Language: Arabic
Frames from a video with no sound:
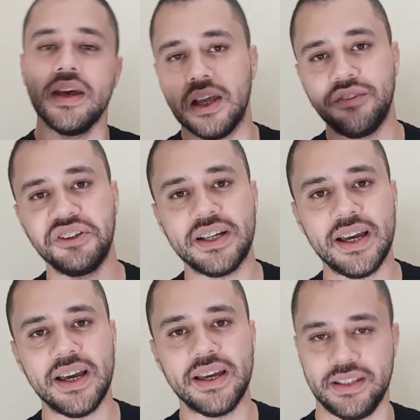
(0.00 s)

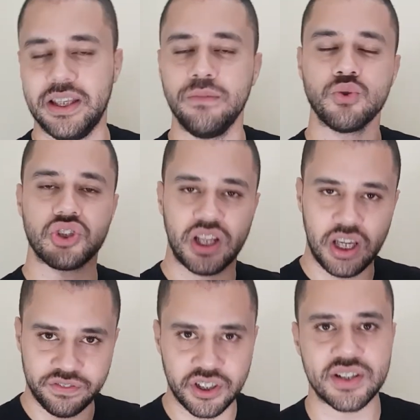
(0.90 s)
الفكره جه مصطلح
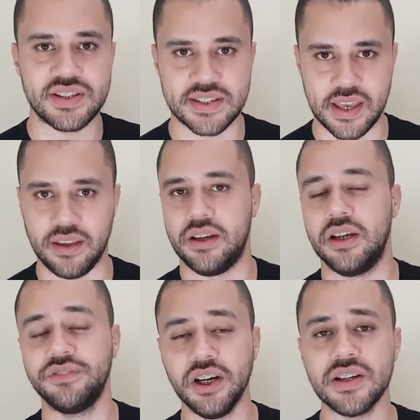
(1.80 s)
الفيروس ازاي
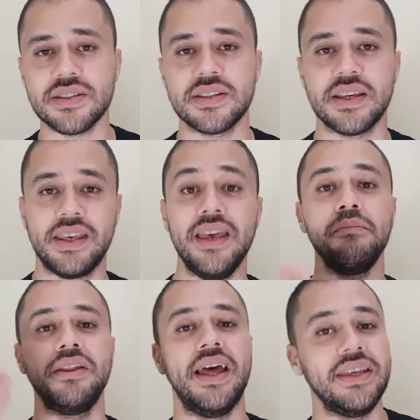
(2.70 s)
الفيروس جه
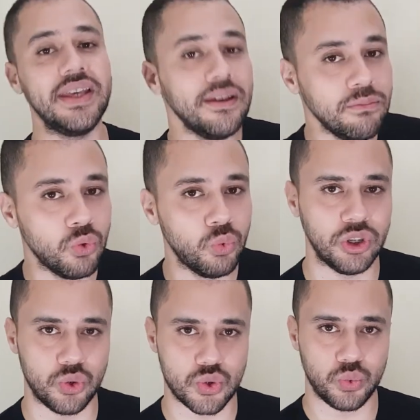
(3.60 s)
من ايام
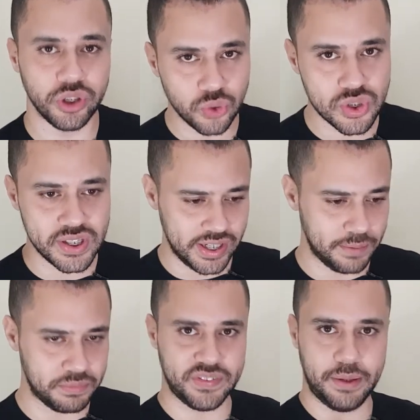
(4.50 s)
ويندوز ويندوز دي اللي هي
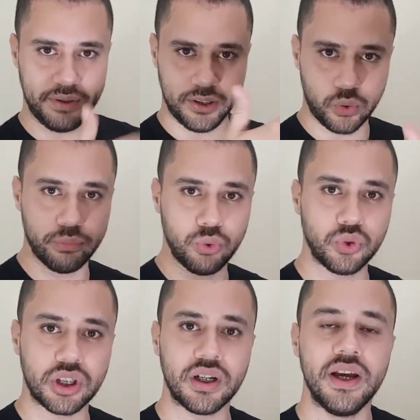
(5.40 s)
بتفتح بيها
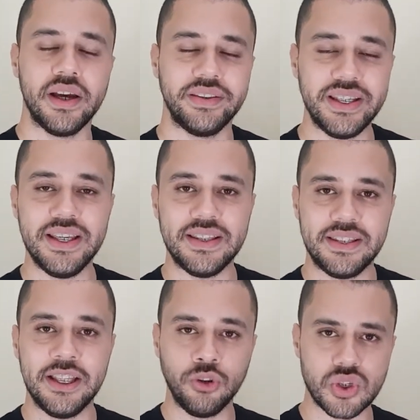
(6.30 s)
الكمبيوتر دي
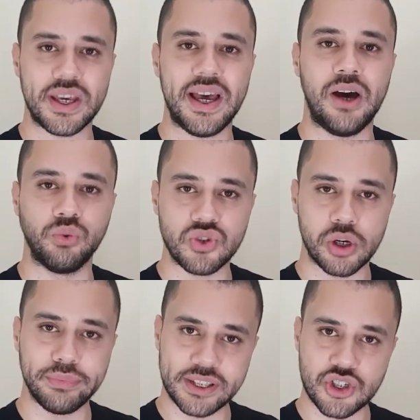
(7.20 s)
دي النسخه او
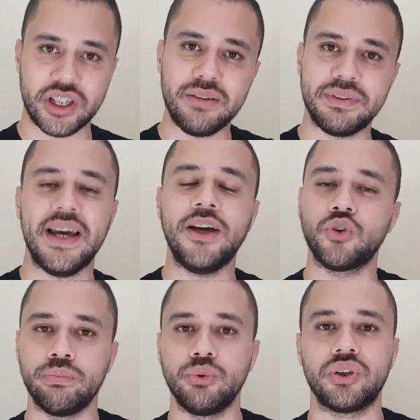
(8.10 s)
نظام التشغيل بتاع
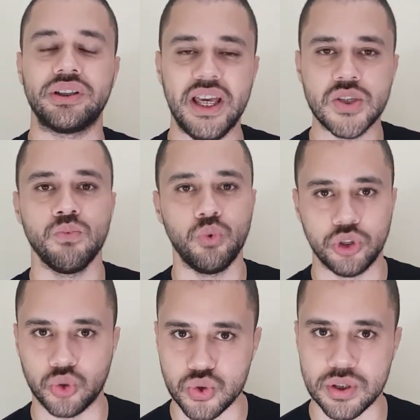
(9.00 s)
الكمبيوتر ده اسمه
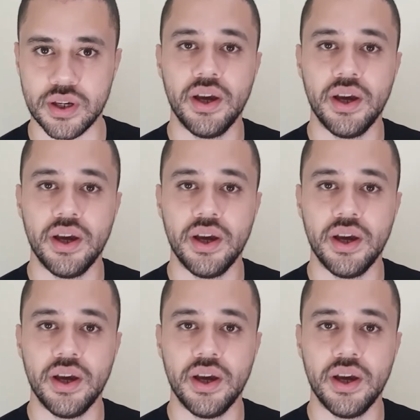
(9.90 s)
ويندوز